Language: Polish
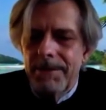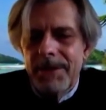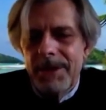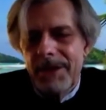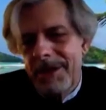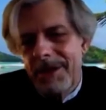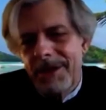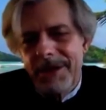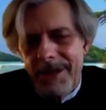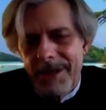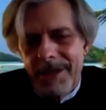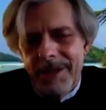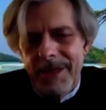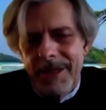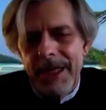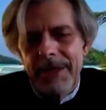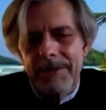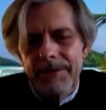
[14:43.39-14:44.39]
I
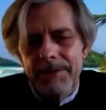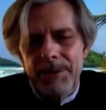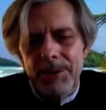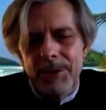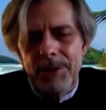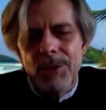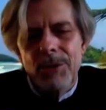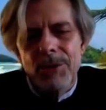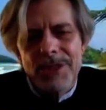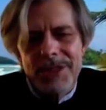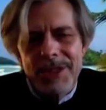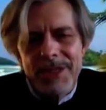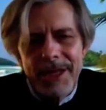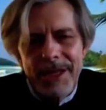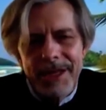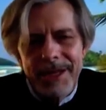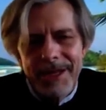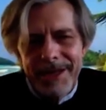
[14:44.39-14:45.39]
tak
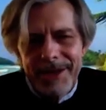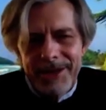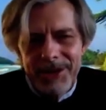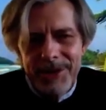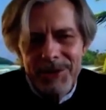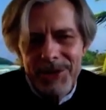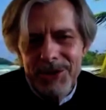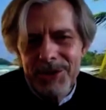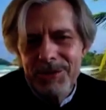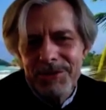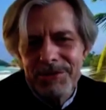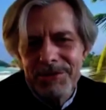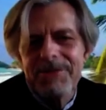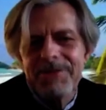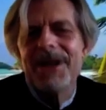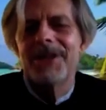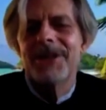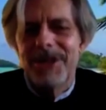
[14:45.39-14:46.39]
pokrótce, żebyśmy
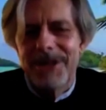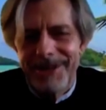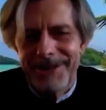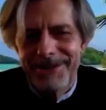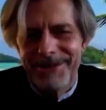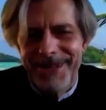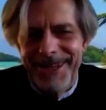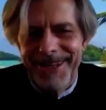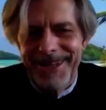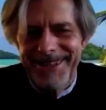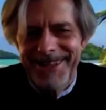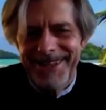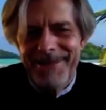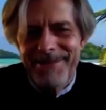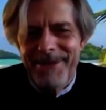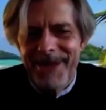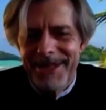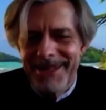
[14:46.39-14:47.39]
weszli w ten
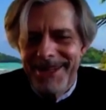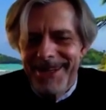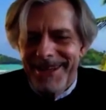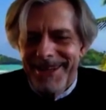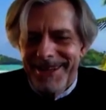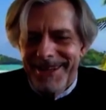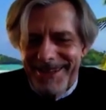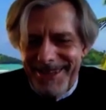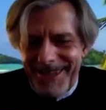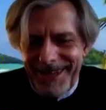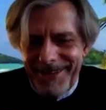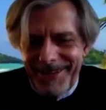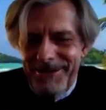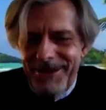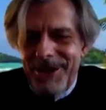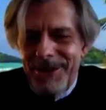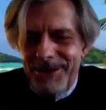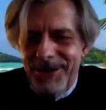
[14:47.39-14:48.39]
temat tej
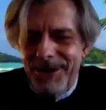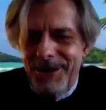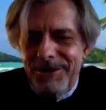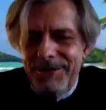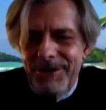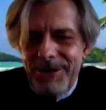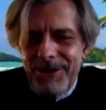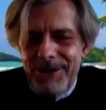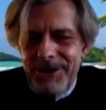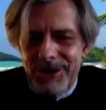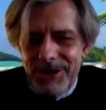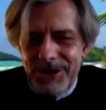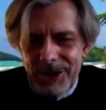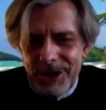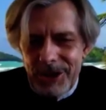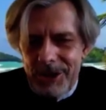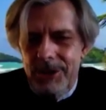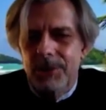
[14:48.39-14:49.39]

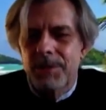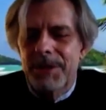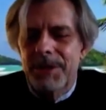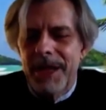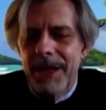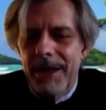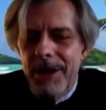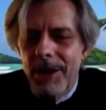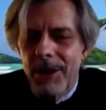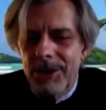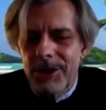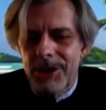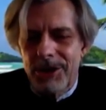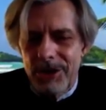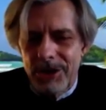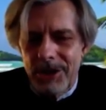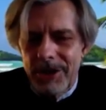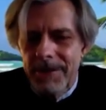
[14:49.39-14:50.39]
wyjątkowości i
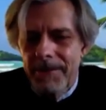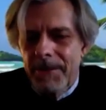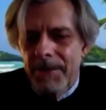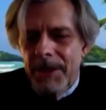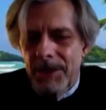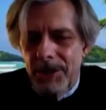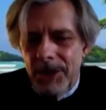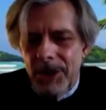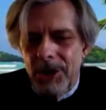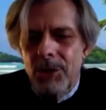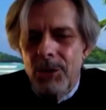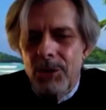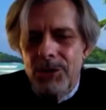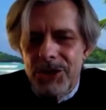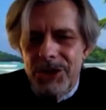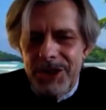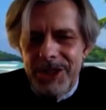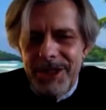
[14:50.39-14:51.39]
subtelności tych
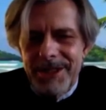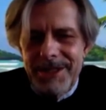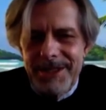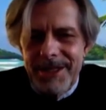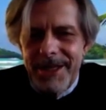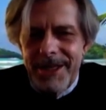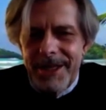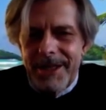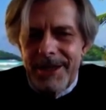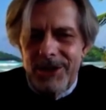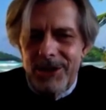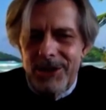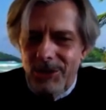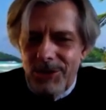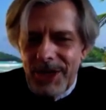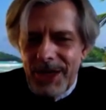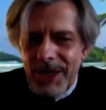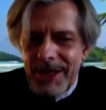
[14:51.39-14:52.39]
różnic,
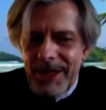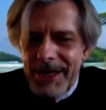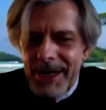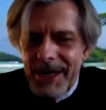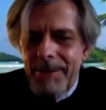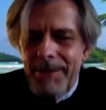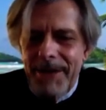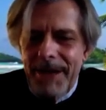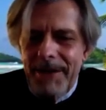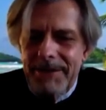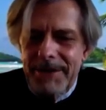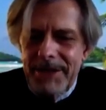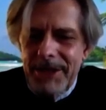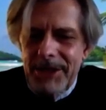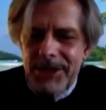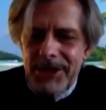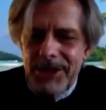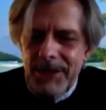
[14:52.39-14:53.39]
które
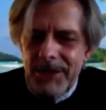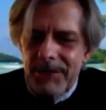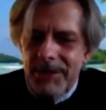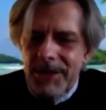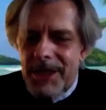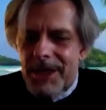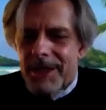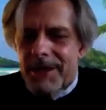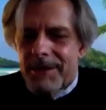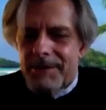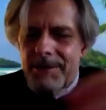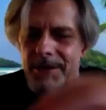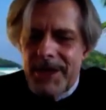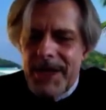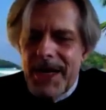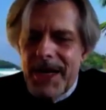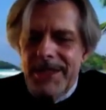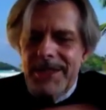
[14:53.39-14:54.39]
naprawdę się
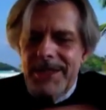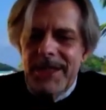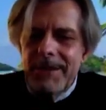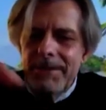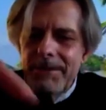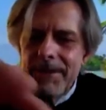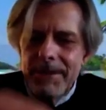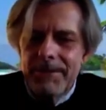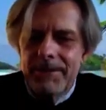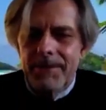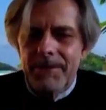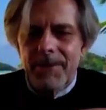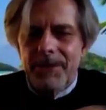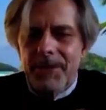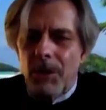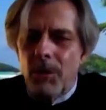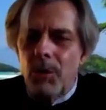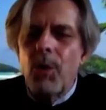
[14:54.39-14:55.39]
razem
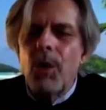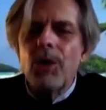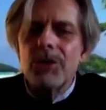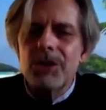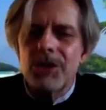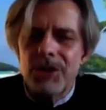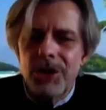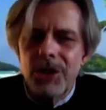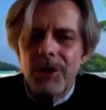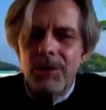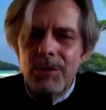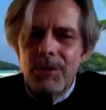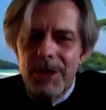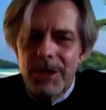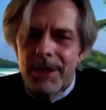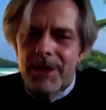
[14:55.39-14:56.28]
łączą